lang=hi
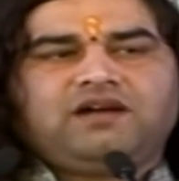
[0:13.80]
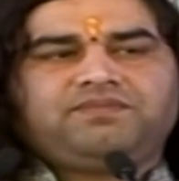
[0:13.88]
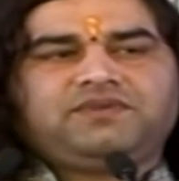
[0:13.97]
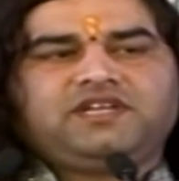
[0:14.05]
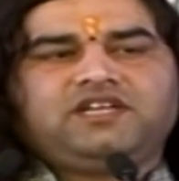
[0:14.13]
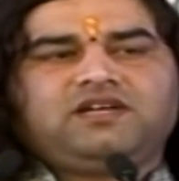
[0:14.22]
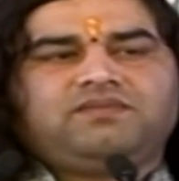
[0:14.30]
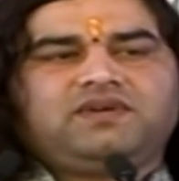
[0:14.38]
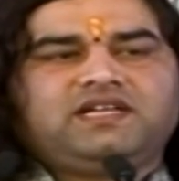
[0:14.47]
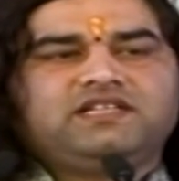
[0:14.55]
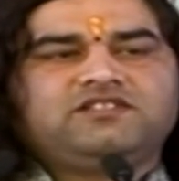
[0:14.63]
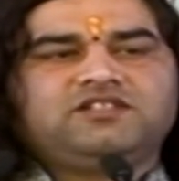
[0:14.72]
आपके
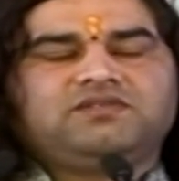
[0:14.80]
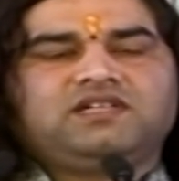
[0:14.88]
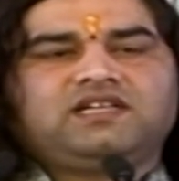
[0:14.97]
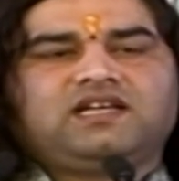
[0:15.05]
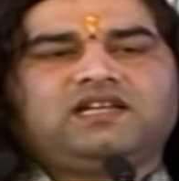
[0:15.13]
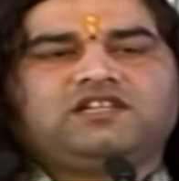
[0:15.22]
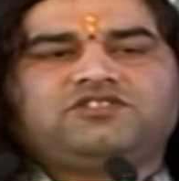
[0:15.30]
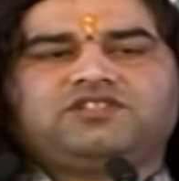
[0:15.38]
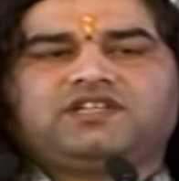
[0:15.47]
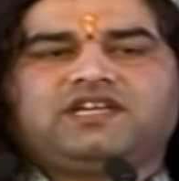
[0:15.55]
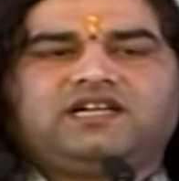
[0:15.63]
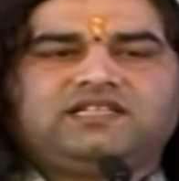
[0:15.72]
हमारे जीवन का
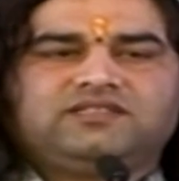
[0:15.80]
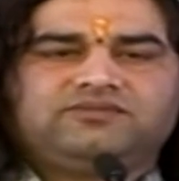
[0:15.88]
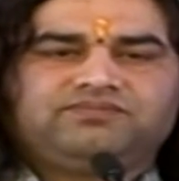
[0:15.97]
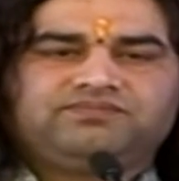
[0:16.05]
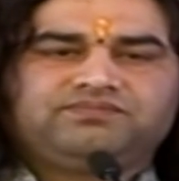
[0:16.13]
लक्ष्य क्या है